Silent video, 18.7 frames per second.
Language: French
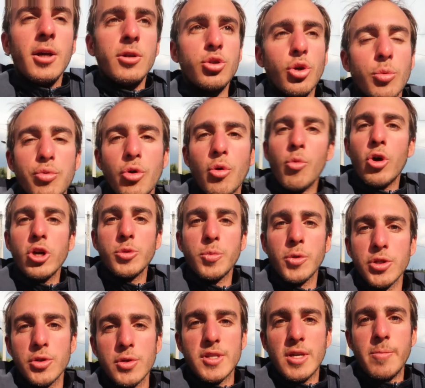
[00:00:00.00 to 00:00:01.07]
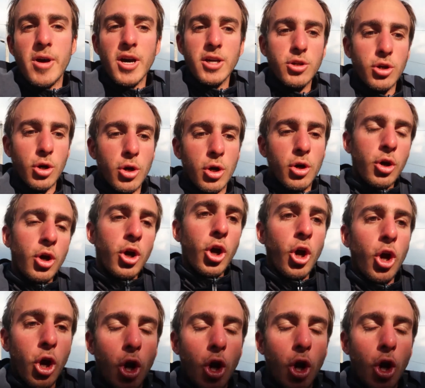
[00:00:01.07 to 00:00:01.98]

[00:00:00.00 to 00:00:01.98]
parce que pour moi je pense que ça marque un,